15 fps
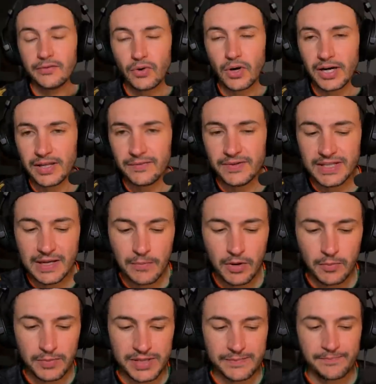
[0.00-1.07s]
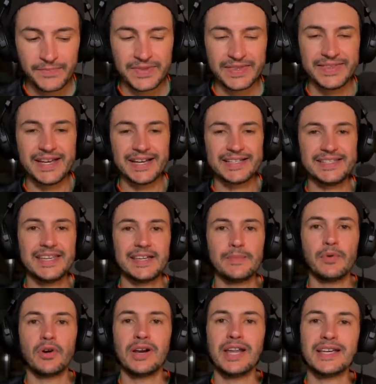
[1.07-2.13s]
le voir évidemment, mais
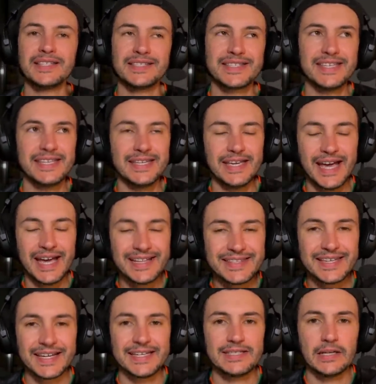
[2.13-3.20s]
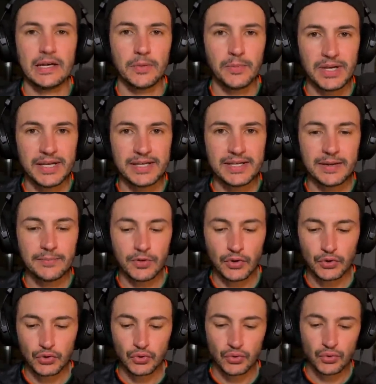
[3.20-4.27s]
Techniquement, là, ce qui est intéressant avec Bellingham
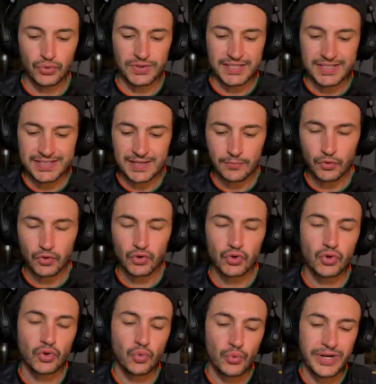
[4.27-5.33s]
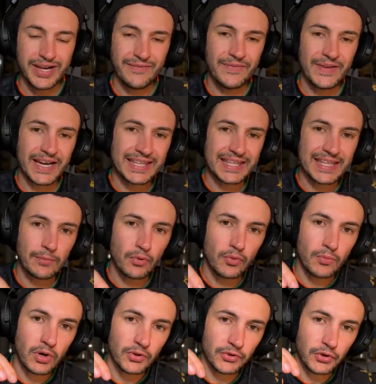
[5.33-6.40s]
dans ce système de jeu où il est
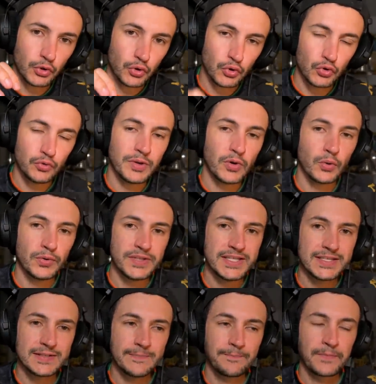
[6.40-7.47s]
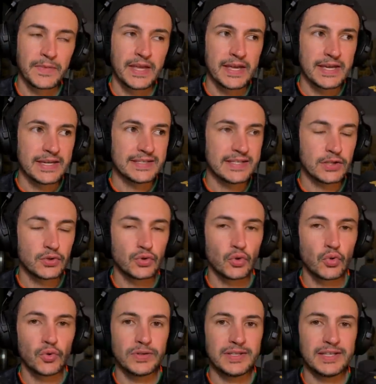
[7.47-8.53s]
véritablement en tant que numéro 10, c'est que ce
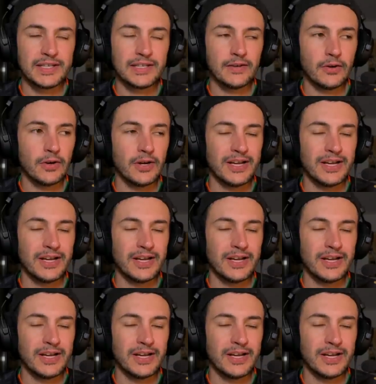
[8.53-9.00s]
côté euh,